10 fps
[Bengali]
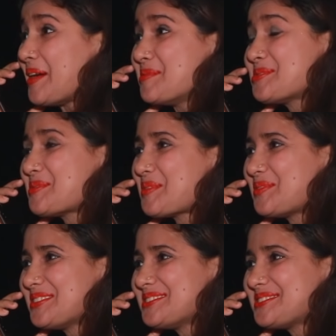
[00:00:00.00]
সাথে
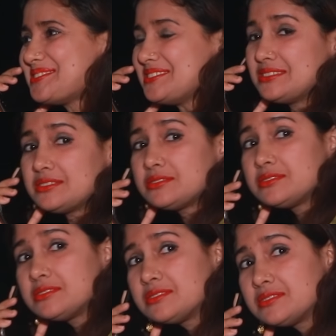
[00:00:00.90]
লাগোয়া ব্যালকনিতে
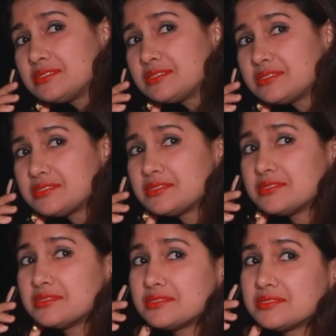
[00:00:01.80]

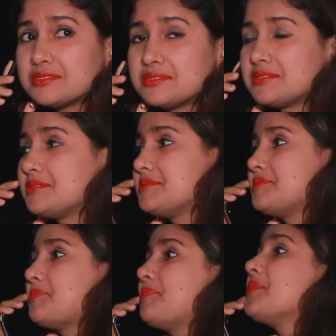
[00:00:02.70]
পেছন ফিরে মাঝে
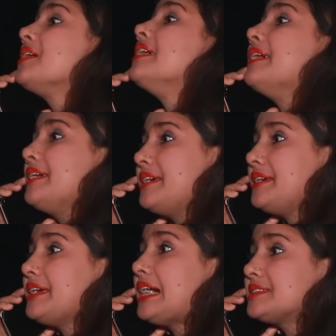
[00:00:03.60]
মাঝে দেখছে
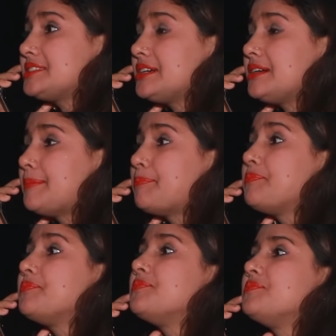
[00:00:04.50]
তার স্বামী সাফিন
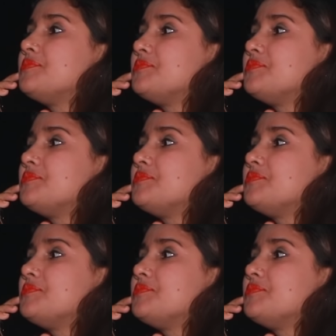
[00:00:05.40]
তাকে দেখছে